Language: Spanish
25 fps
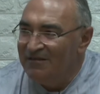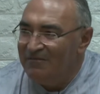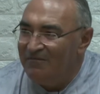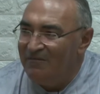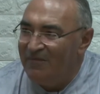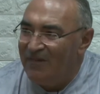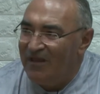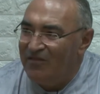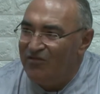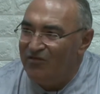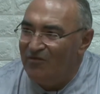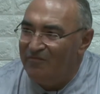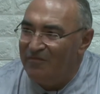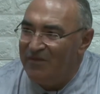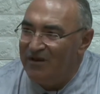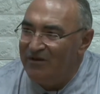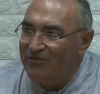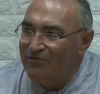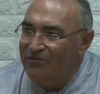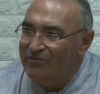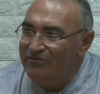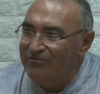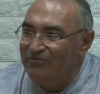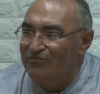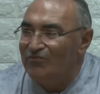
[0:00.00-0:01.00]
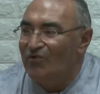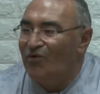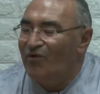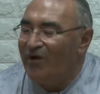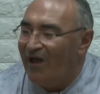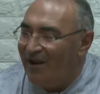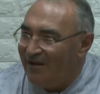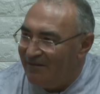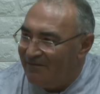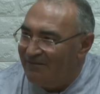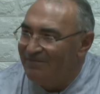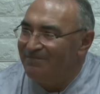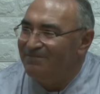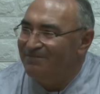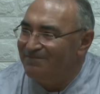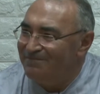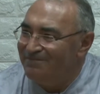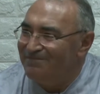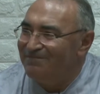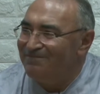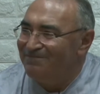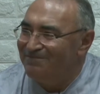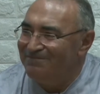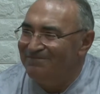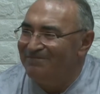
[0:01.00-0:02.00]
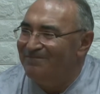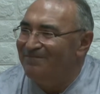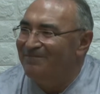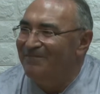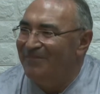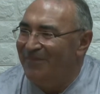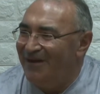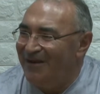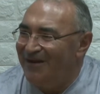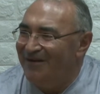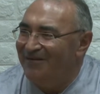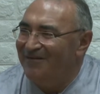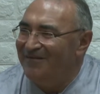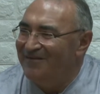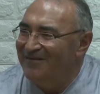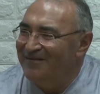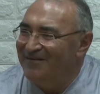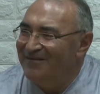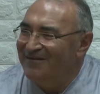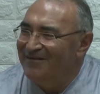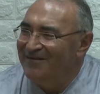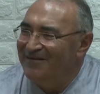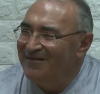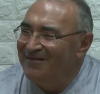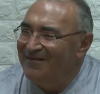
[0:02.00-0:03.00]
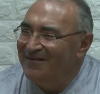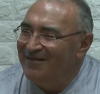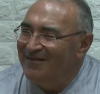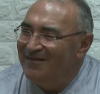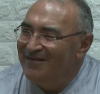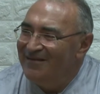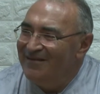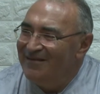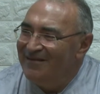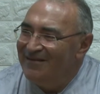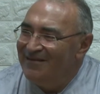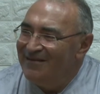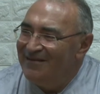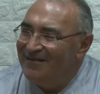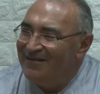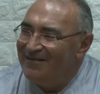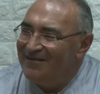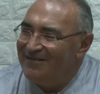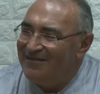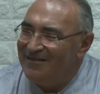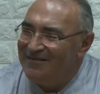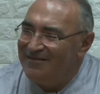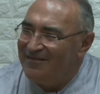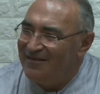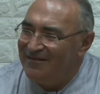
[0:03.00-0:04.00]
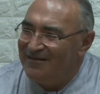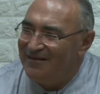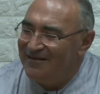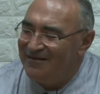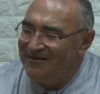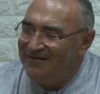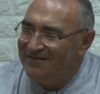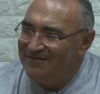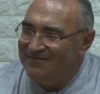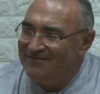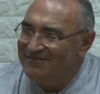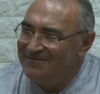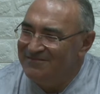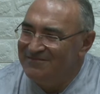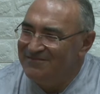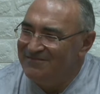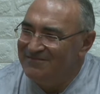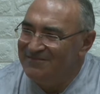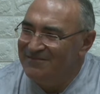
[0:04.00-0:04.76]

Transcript: Más o menos, un local Ubicada en la Plaza del Pueblo, si sí, sí. Eran las antiguas